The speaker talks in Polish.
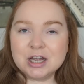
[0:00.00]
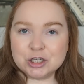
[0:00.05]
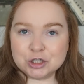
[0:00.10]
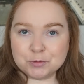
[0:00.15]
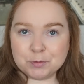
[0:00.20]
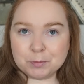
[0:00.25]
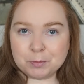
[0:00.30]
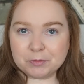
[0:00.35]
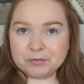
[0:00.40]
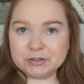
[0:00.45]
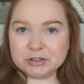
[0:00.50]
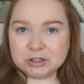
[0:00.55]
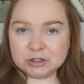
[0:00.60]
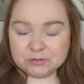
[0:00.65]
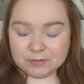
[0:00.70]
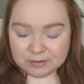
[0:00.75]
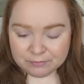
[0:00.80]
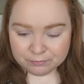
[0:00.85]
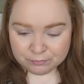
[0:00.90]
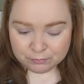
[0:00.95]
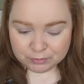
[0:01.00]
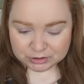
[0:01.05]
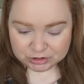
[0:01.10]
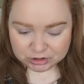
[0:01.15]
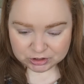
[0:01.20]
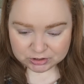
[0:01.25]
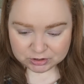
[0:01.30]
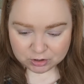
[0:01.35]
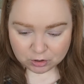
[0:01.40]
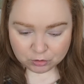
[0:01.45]
żeby powiedzieć Wam
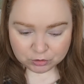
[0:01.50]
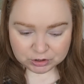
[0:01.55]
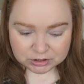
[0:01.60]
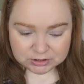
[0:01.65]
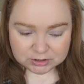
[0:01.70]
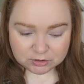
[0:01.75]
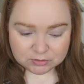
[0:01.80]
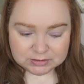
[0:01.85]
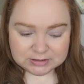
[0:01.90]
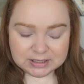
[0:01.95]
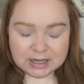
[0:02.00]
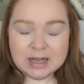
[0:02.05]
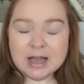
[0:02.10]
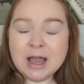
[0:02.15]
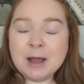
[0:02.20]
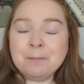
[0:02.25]
właśnie co o niej sądzę.